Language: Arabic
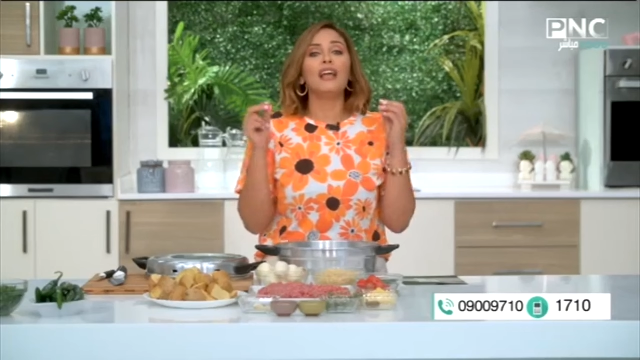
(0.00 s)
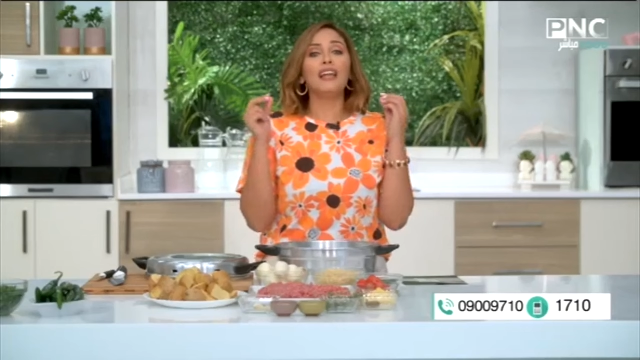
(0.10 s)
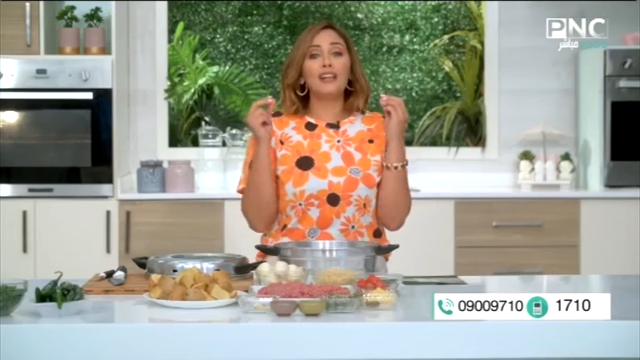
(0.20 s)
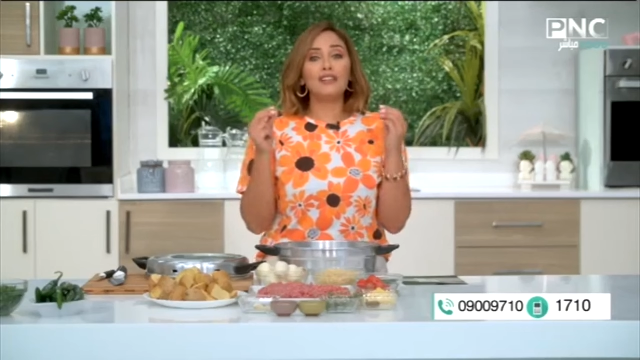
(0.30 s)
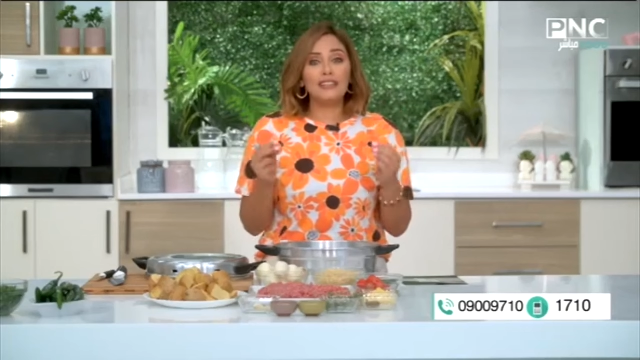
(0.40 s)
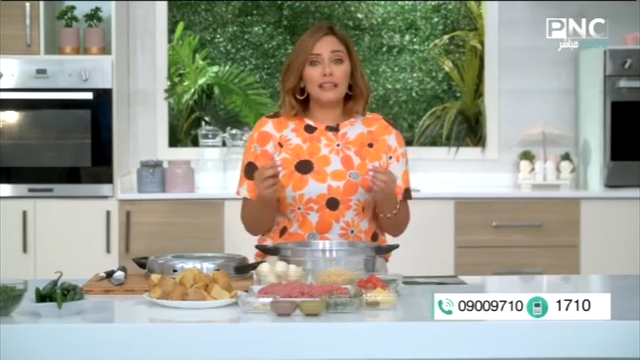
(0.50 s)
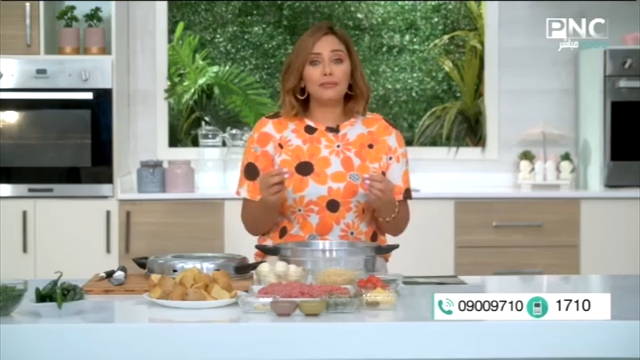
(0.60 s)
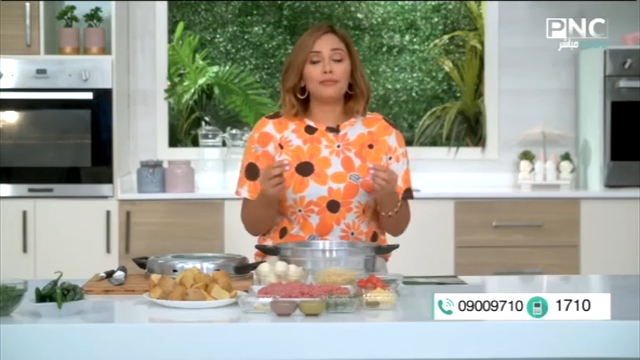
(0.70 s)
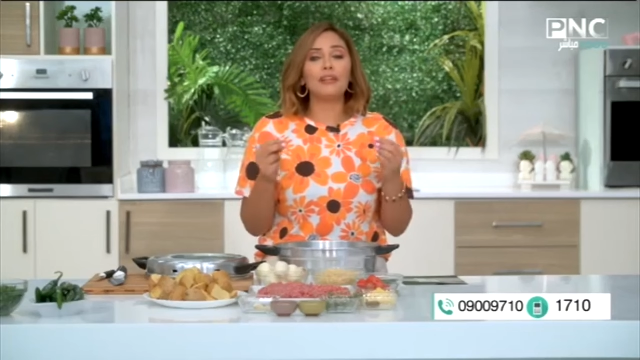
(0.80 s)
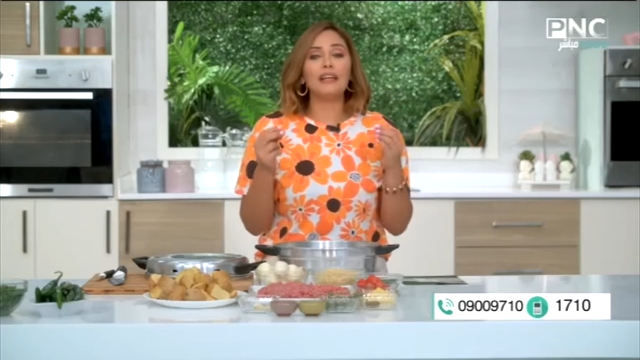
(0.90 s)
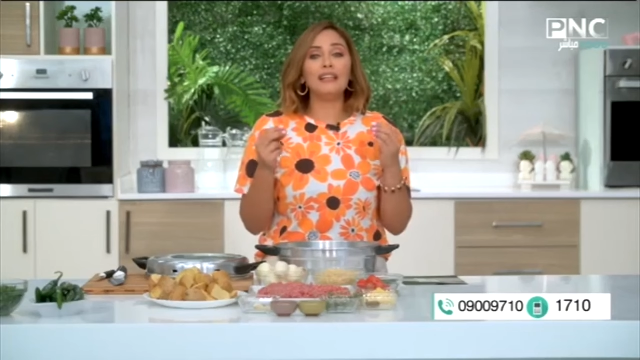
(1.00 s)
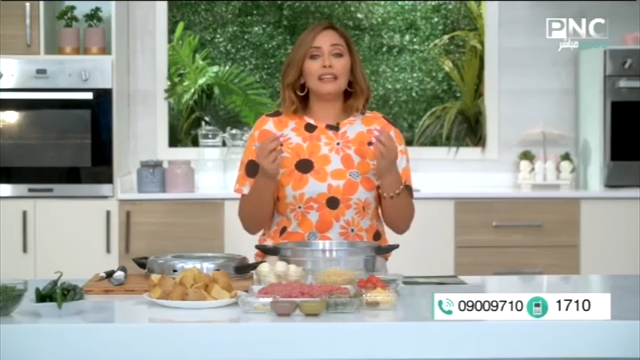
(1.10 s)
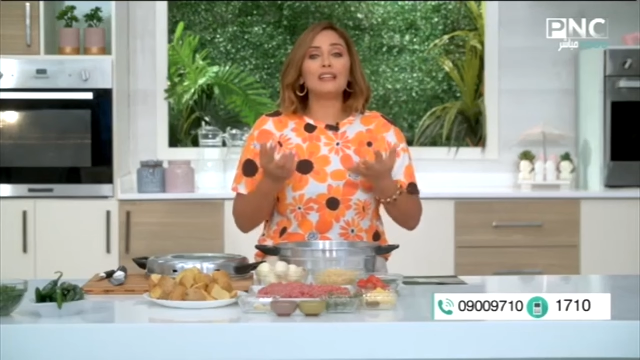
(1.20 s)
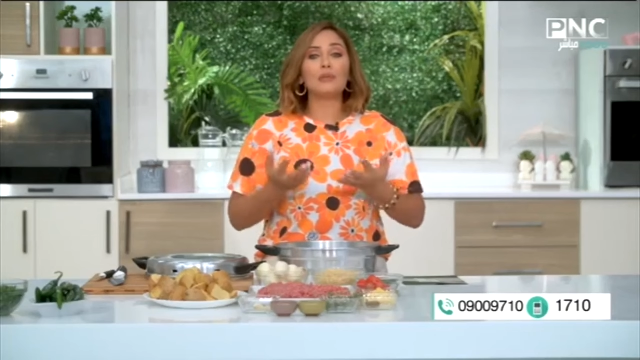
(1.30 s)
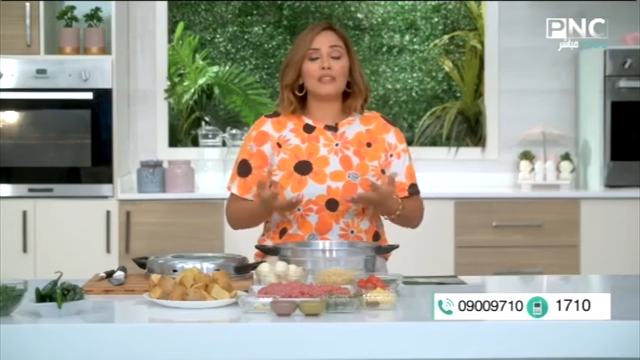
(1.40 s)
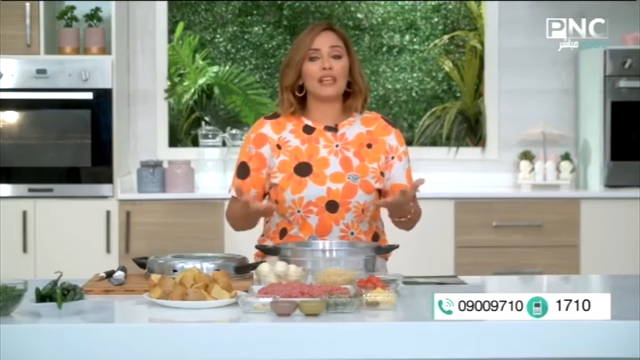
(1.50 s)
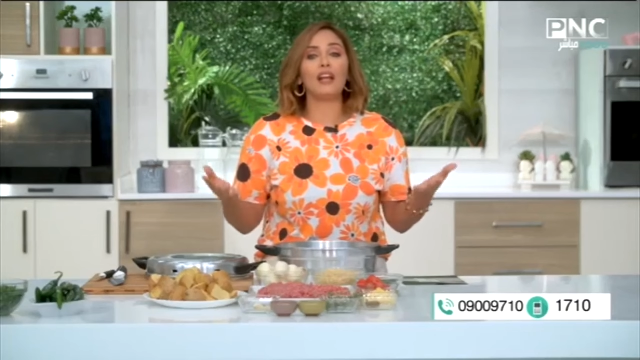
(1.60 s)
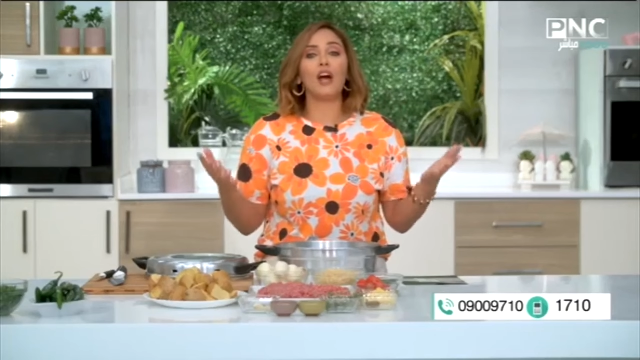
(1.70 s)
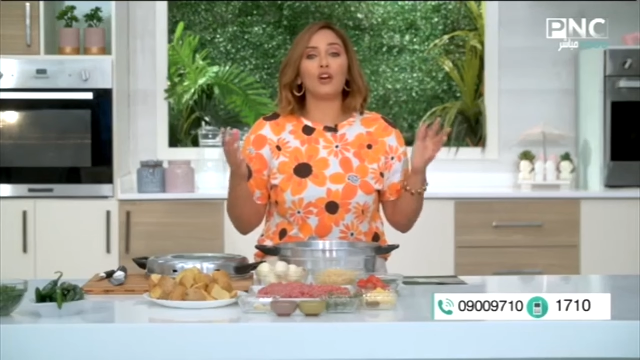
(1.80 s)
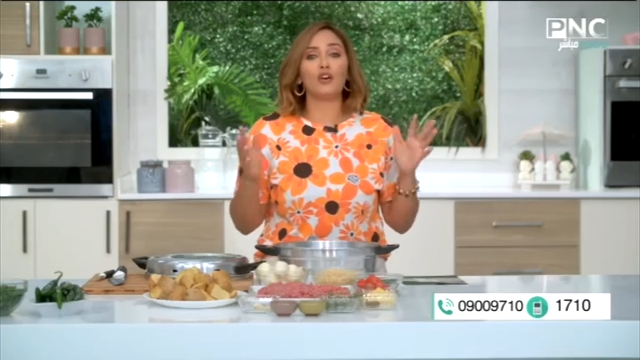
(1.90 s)
اللطيف ان توزيع
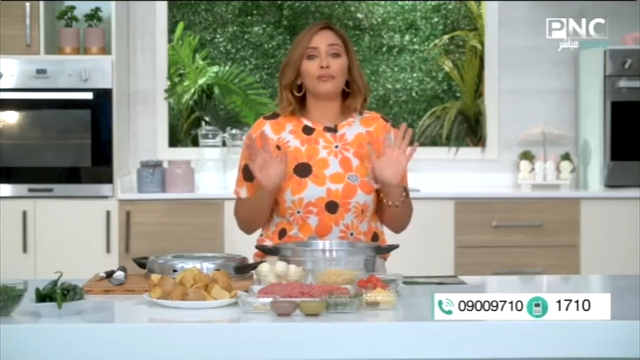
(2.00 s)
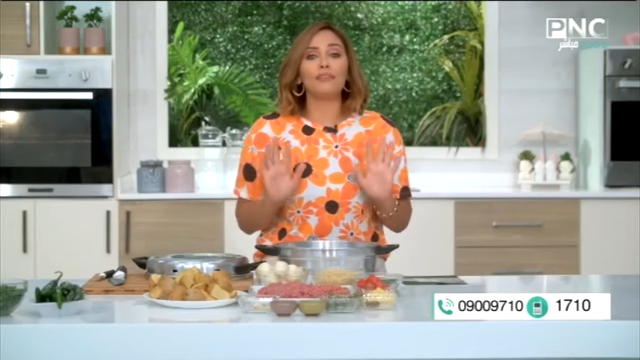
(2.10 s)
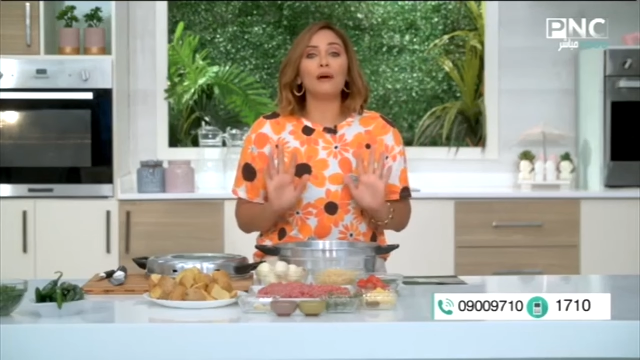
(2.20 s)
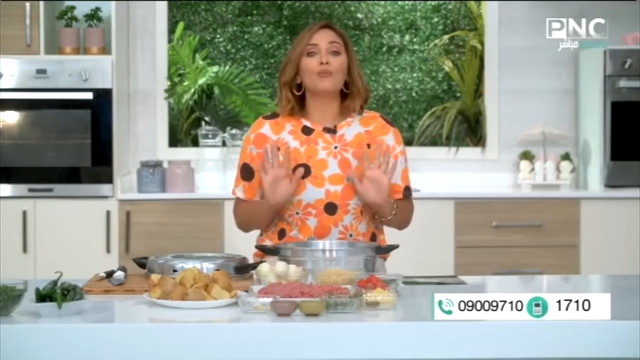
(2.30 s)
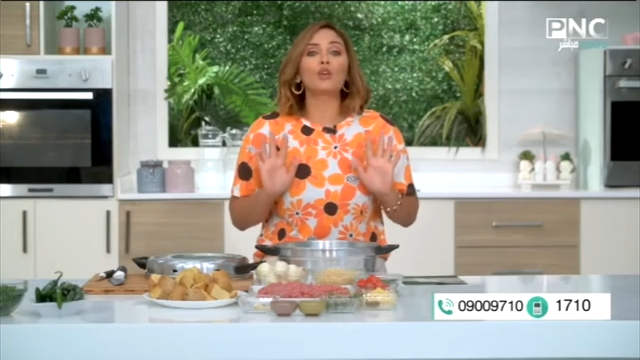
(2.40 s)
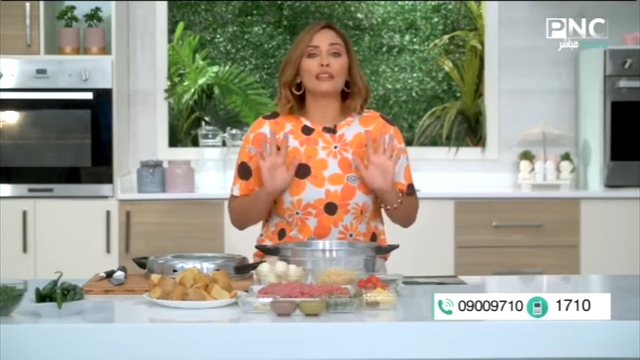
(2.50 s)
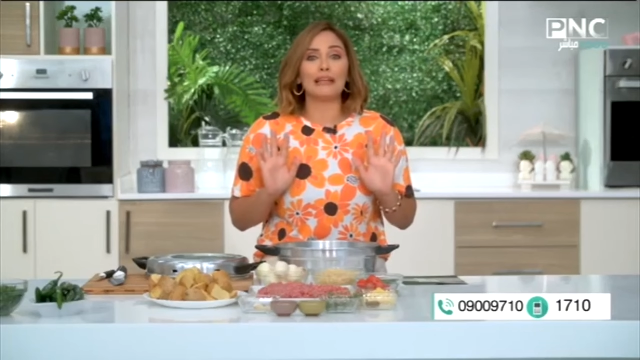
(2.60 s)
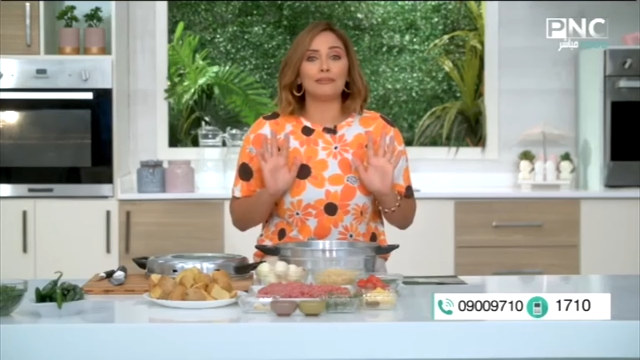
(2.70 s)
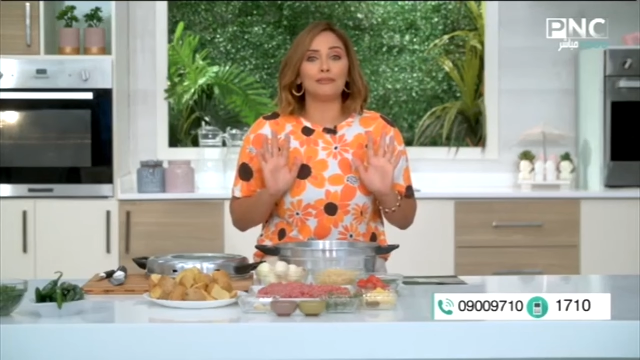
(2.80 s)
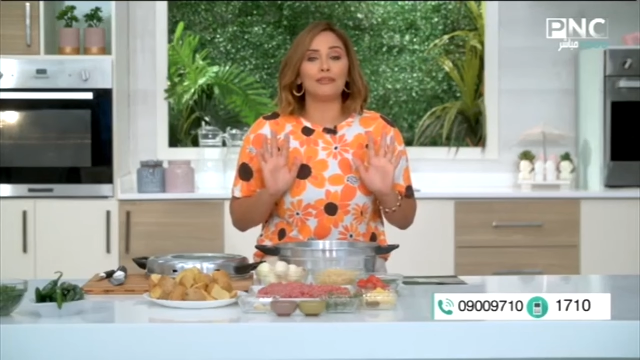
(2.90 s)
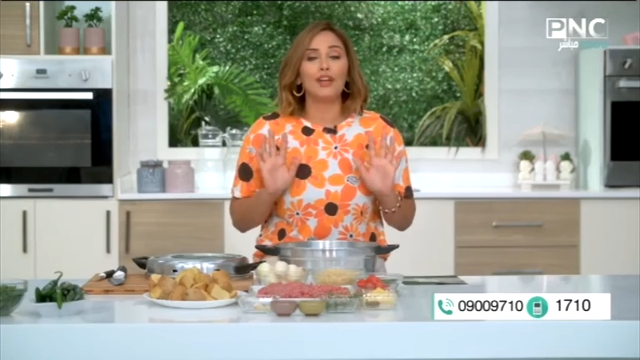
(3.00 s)
الحراره فيها مختلف